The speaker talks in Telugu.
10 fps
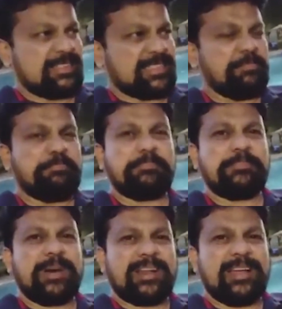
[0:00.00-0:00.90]

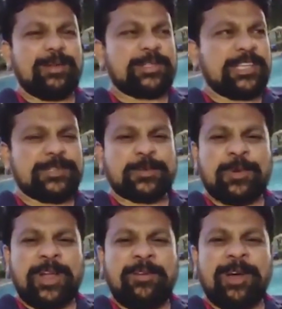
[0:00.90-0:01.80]
సంబరాలు
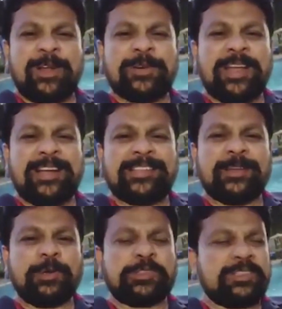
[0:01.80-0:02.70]
చేసుకునే వాళ్ళము నాకైతే
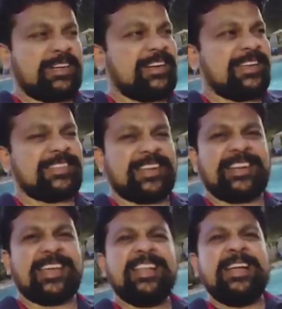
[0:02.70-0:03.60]
గుర్తుందండి
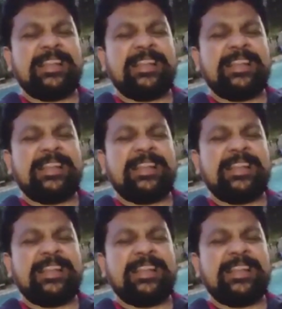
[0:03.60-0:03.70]
ఎందుకంటే